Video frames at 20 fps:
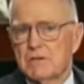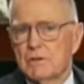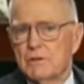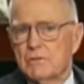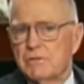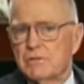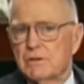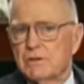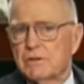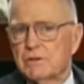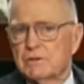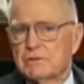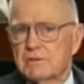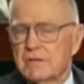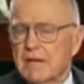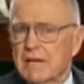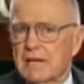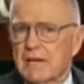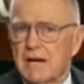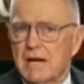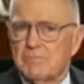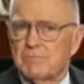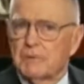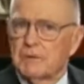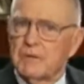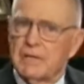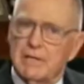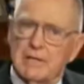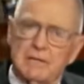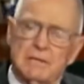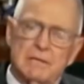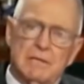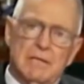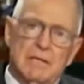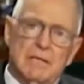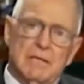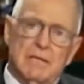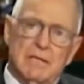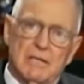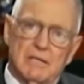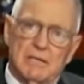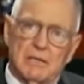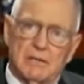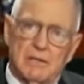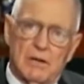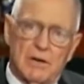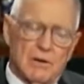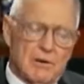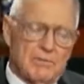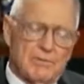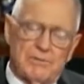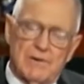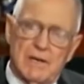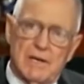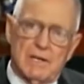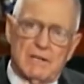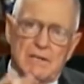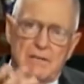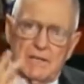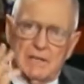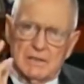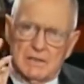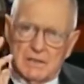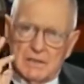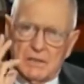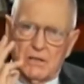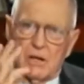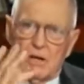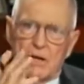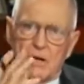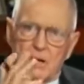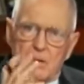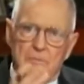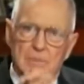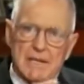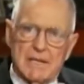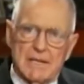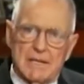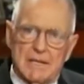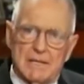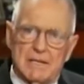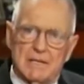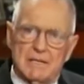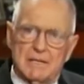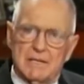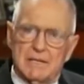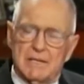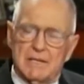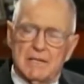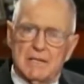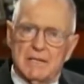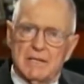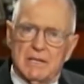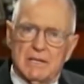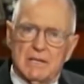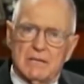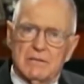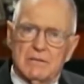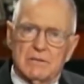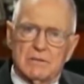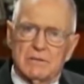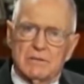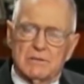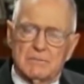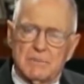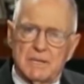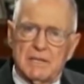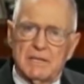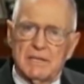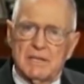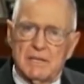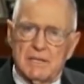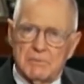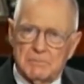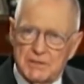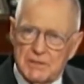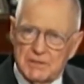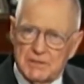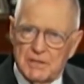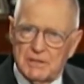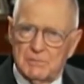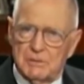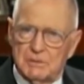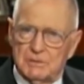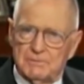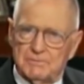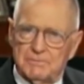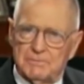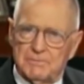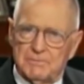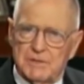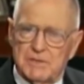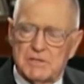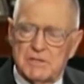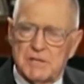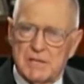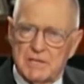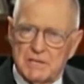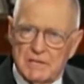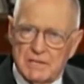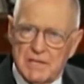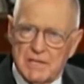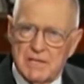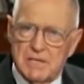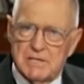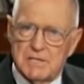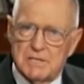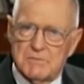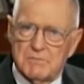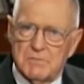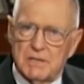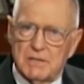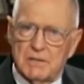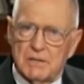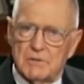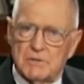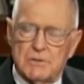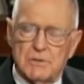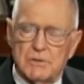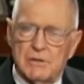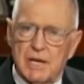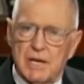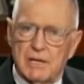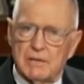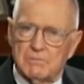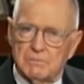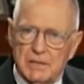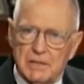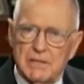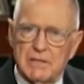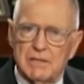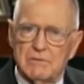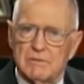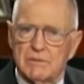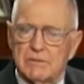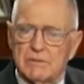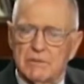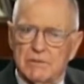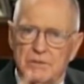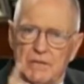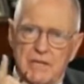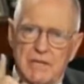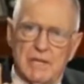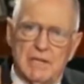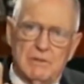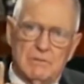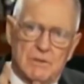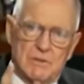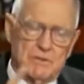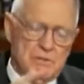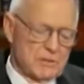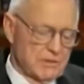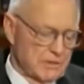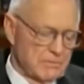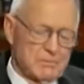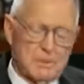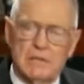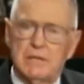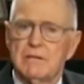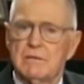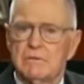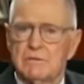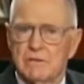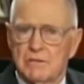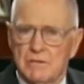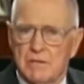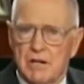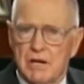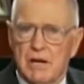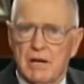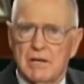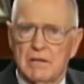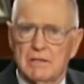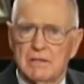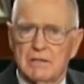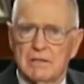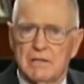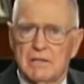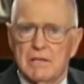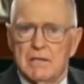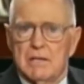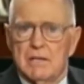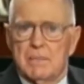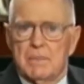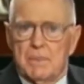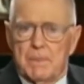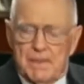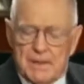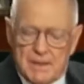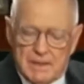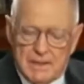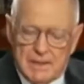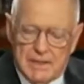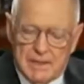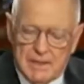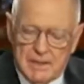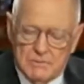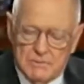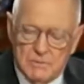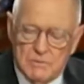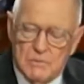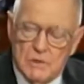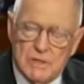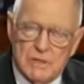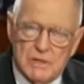Então, se você tentar operar com a lei da fé na mente carnal, você vai entrar num grande problema. Isso para dizer o mínimo, porque você não crê com a sua mente o que pode crer com o coração. Agora, quando